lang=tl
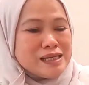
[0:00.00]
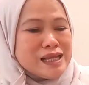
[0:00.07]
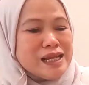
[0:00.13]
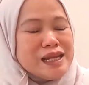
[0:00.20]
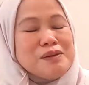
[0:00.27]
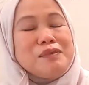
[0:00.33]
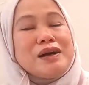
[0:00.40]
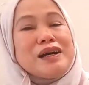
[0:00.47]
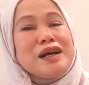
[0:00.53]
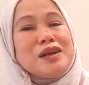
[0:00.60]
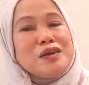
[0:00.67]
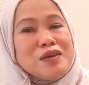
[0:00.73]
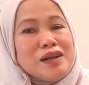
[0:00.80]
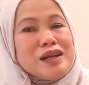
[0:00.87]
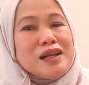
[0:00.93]
Sana
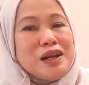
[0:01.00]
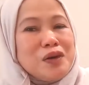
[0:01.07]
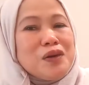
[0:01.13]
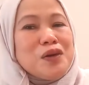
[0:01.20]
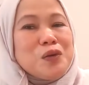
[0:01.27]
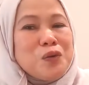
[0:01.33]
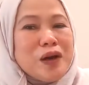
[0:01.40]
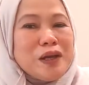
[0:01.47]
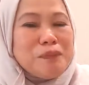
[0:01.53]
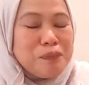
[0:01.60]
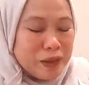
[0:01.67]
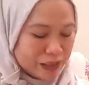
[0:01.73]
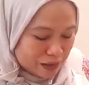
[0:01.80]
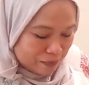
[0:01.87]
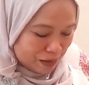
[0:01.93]
magkaroon na rin ako ng
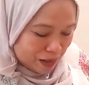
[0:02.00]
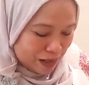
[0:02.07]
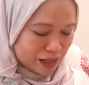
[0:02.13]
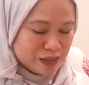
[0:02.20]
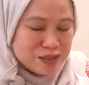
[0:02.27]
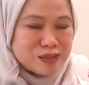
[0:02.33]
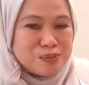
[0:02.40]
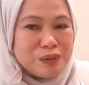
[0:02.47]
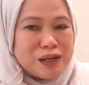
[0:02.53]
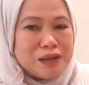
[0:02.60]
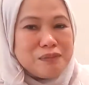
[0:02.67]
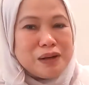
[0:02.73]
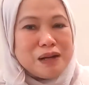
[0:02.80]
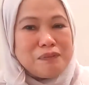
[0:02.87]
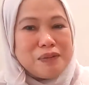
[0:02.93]
wifi na maayos para
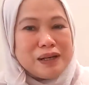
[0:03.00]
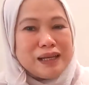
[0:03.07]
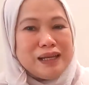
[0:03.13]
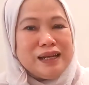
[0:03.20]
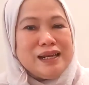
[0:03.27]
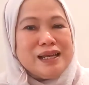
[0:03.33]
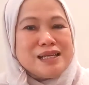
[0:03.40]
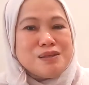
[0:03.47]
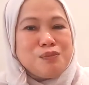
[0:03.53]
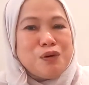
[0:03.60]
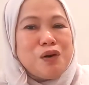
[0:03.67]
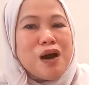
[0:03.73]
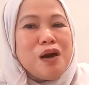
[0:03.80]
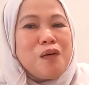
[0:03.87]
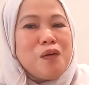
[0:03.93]
makapag-LS po
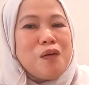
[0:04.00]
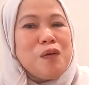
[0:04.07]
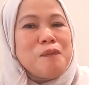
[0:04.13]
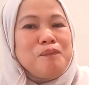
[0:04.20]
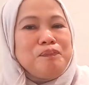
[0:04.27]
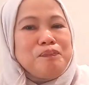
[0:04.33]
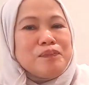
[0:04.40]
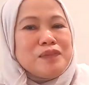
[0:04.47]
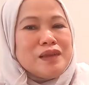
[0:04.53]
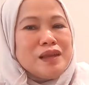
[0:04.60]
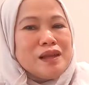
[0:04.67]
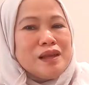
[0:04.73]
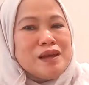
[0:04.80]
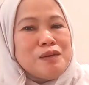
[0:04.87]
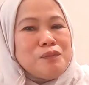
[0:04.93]
ako.
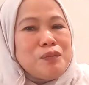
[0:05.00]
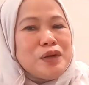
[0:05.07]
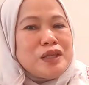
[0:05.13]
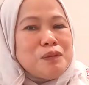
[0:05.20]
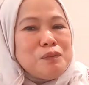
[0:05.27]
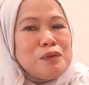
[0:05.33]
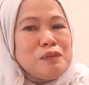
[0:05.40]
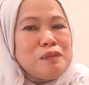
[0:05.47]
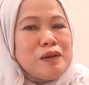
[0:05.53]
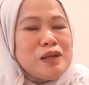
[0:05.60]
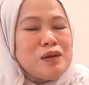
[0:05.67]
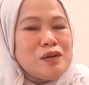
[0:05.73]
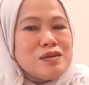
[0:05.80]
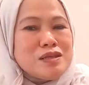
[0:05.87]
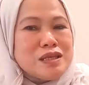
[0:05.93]
Pwede po ba
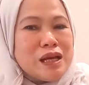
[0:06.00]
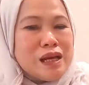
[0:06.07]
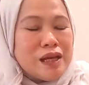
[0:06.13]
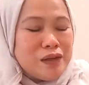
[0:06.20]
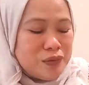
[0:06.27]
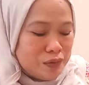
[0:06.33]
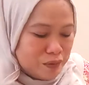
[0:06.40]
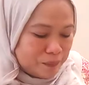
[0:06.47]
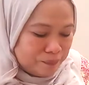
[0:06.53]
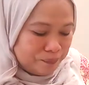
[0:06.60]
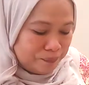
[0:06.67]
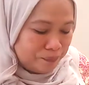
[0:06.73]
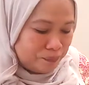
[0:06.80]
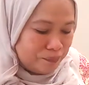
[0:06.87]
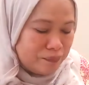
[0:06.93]
yon na ano,
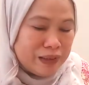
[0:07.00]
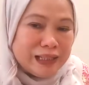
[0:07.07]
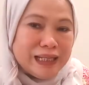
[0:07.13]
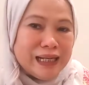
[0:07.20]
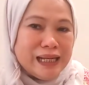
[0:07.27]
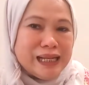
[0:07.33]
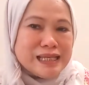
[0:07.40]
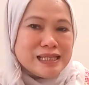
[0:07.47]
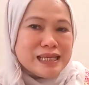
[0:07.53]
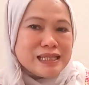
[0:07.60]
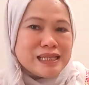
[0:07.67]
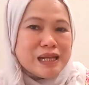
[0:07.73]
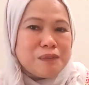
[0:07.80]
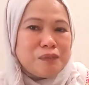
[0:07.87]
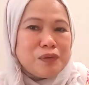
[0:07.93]
mag-LS sa
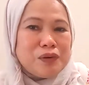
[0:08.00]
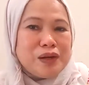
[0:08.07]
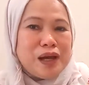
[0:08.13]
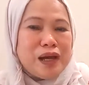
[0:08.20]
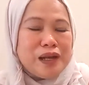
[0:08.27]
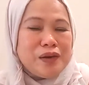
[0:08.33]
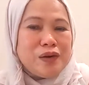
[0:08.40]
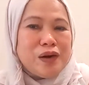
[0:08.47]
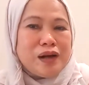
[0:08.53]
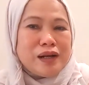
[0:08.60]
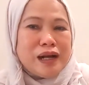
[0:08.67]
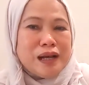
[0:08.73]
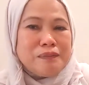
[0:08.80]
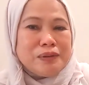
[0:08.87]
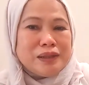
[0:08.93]
cellphone na ano, ang
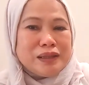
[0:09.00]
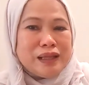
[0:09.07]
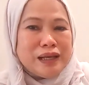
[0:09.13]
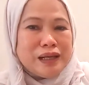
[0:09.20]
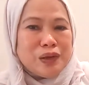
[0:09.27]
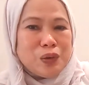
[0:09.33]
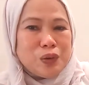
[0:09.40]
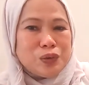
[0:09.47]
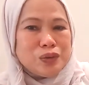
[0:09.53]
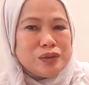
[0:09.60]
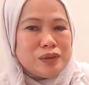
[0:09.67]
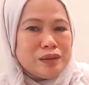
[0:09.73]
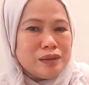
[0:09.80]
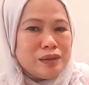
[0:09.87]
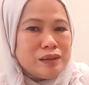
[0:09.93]
gamit ay load.
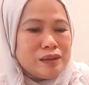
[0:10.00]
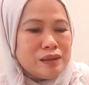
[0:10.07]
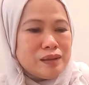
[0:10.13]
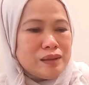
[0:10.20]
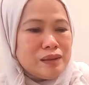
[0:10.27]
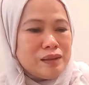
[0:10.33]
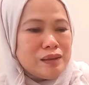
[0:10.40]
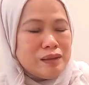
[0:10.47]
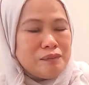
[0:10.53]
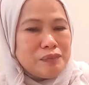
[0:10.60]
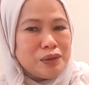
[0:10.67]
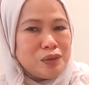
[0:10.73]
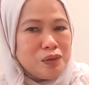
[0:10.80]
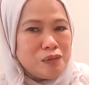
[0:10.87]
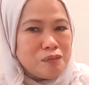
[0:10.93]

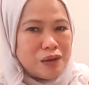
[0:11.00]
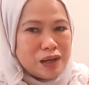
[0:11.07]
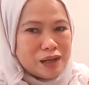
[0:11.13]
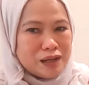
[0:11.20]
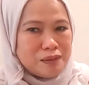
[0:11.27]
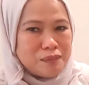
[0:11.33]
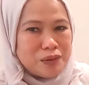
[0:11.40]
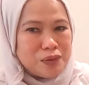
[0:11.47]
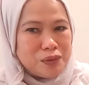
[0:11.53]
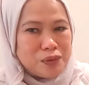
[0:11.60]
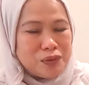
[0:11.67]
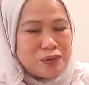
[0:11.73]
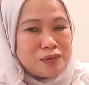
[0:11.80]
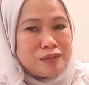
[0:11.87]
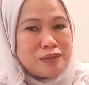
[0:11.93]
Pero ang mahal naman
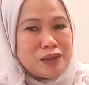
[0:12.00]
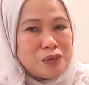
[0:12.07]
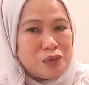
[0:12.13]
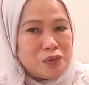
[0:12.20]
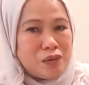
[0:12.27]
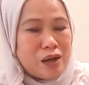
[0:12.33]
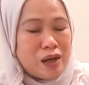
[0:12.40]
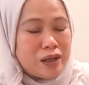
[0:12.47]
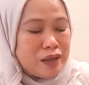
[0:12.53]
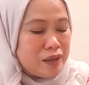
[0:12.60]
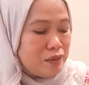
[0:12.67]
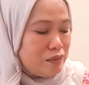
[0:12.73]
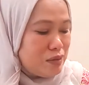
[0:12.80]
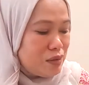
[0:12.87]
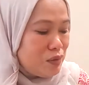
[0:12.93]
nun, hindi ko kaya
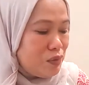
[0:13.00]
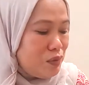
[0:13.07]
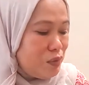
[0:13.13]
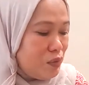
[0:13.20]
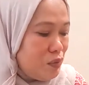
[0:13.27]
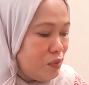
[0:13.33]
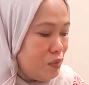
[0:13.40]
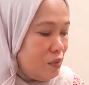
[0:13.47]
yon siguro.